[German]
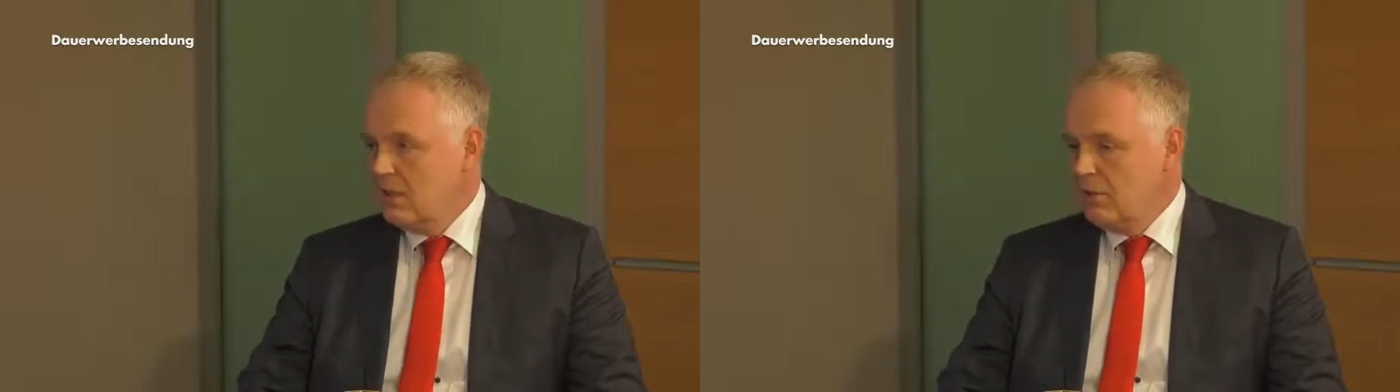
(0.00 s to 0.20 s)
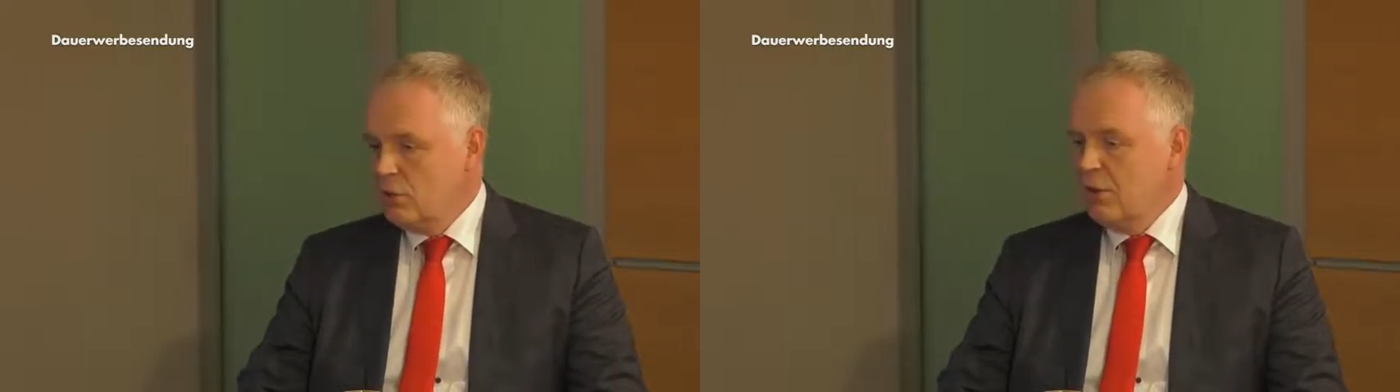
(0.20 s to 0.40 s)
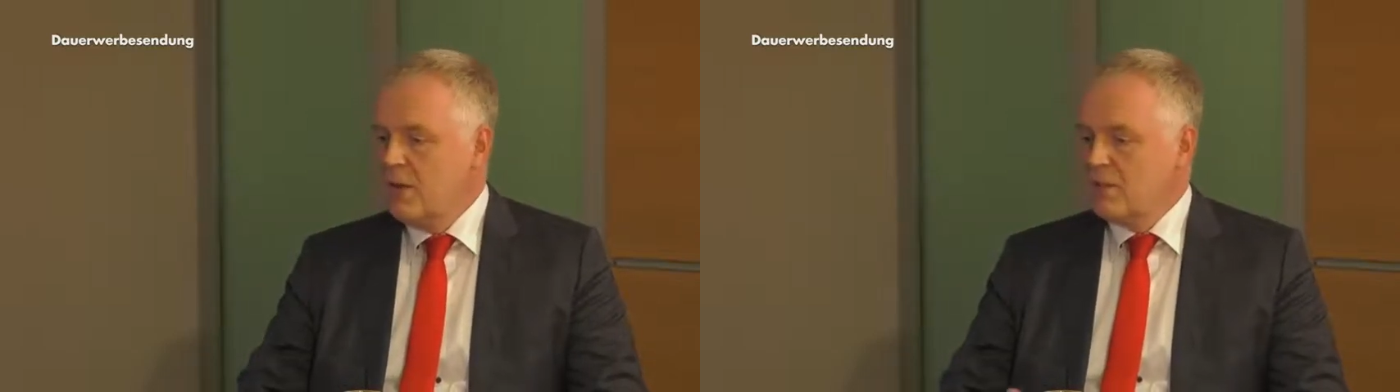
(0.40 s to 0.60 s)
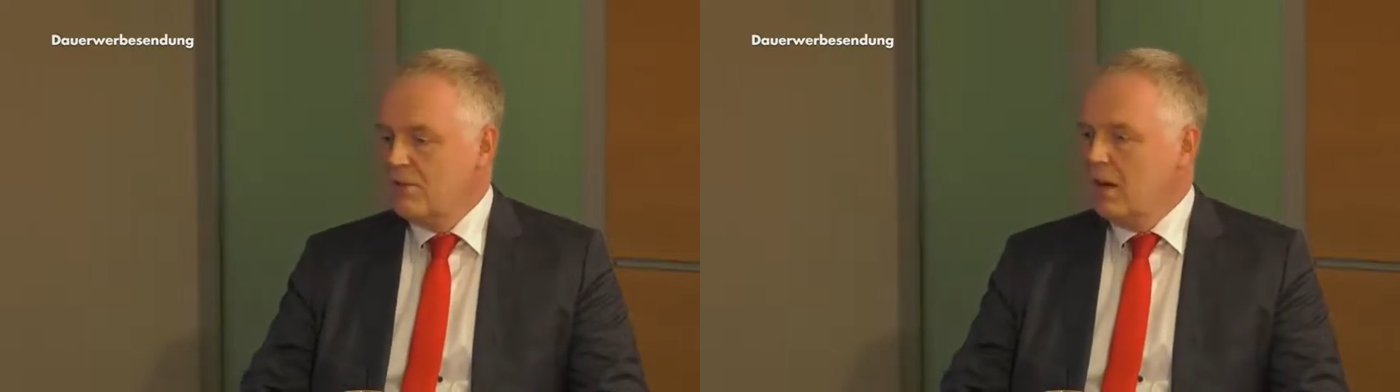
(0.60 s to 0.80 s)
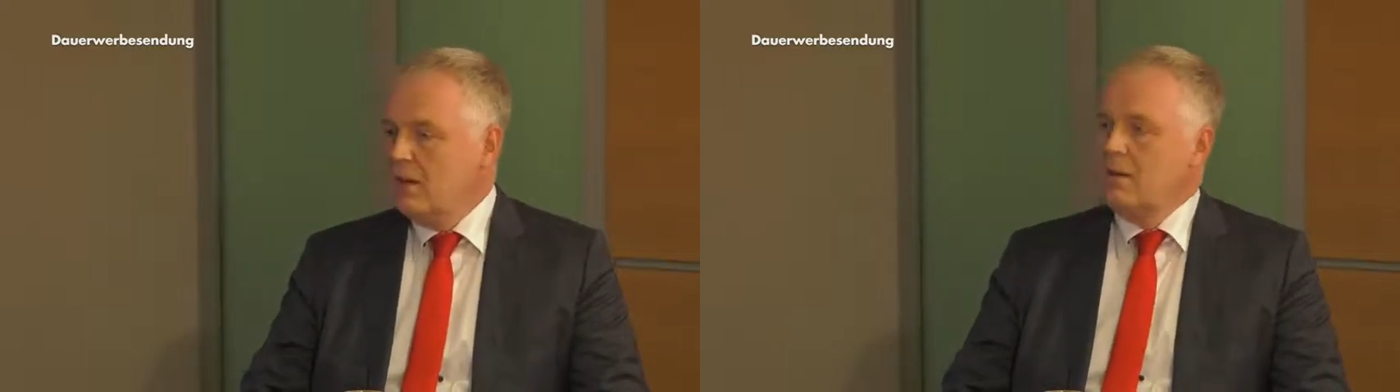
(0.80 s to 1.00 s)
Wir können
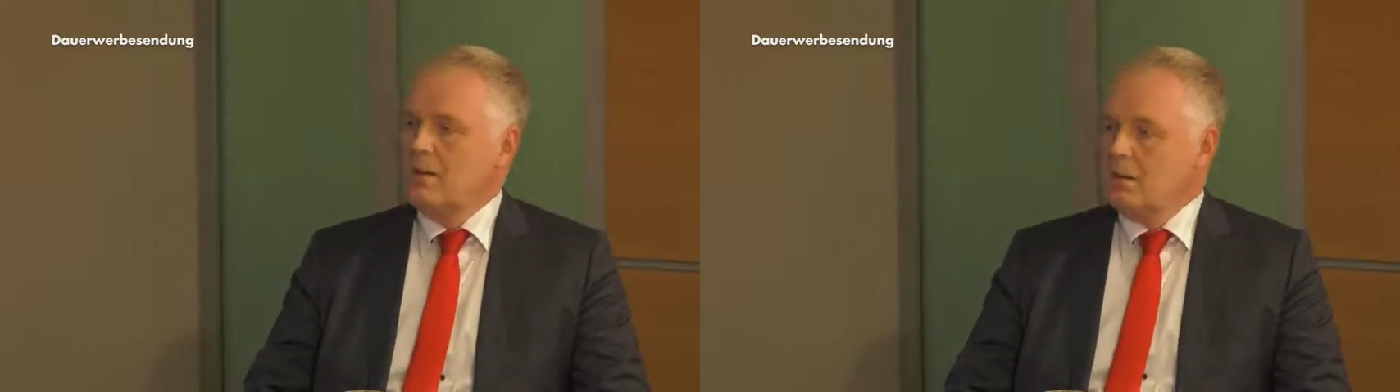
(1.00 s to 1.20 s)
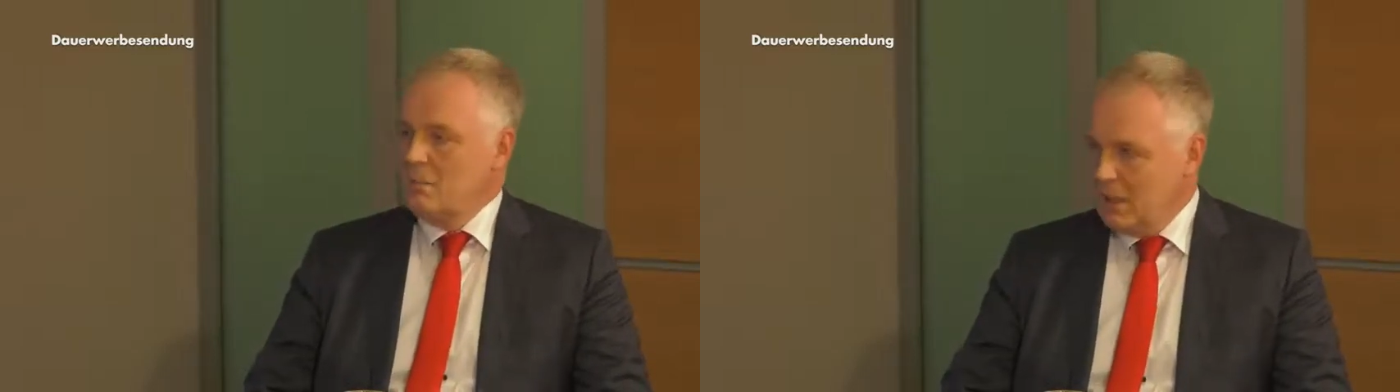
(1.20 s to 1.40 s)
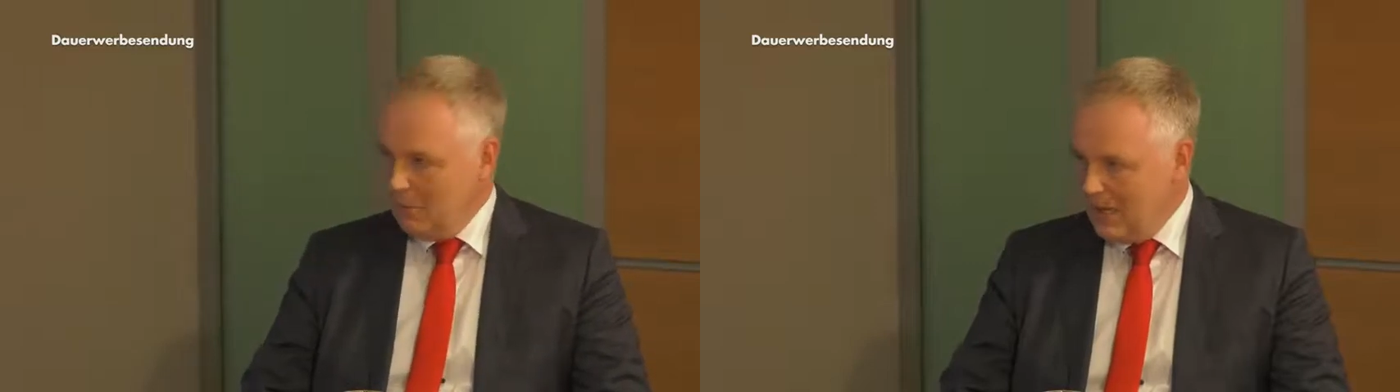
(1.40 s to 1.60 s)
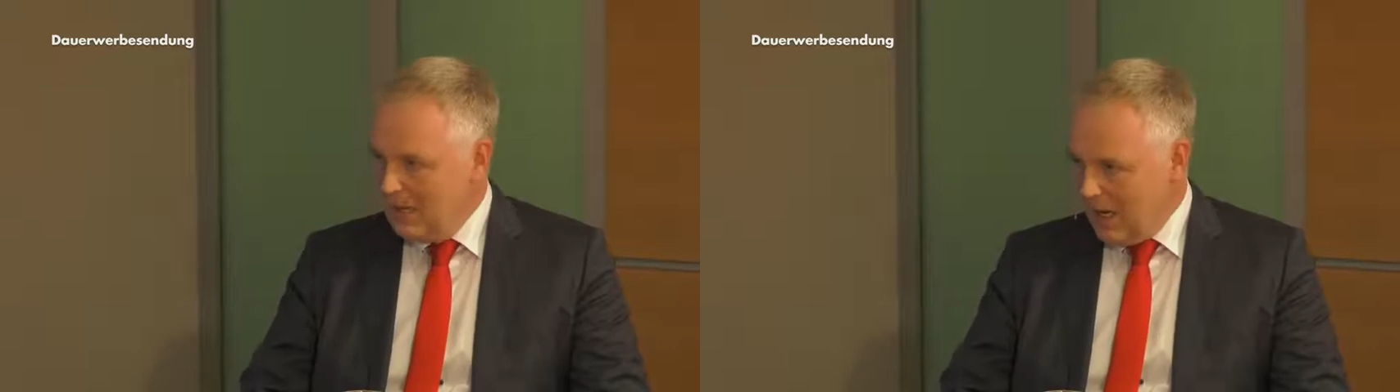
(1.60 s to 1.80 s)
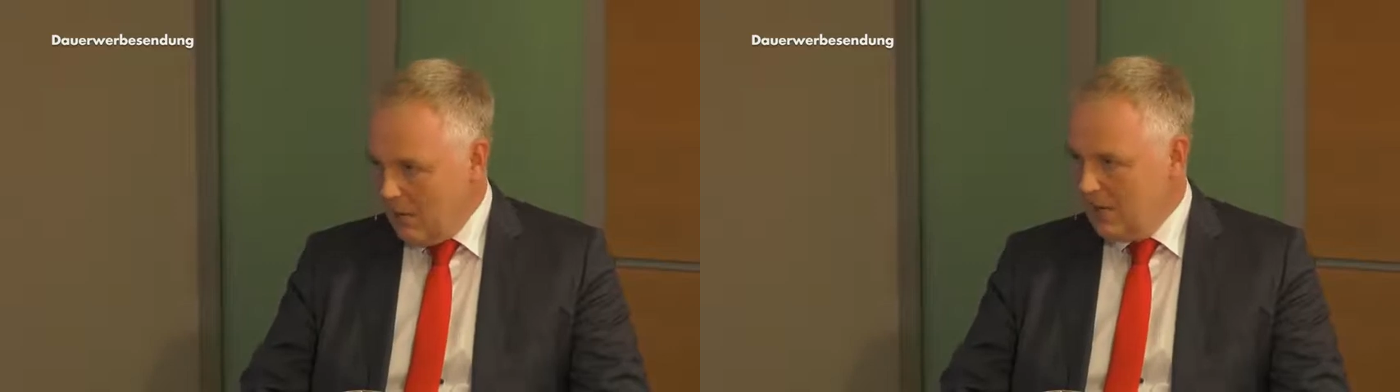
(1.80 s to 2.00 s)
zwar mit dem Geld
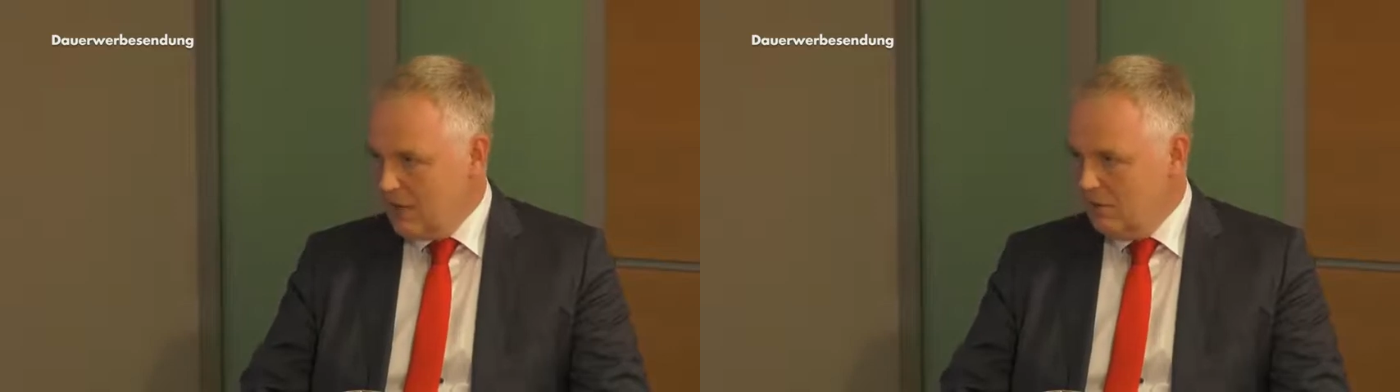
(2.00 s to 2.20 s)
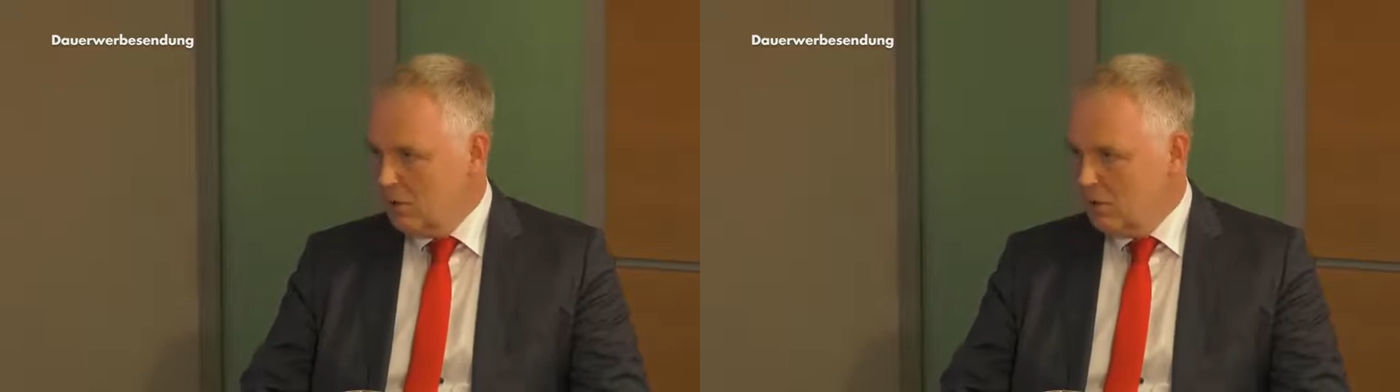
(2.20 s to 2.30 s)
arbeiten,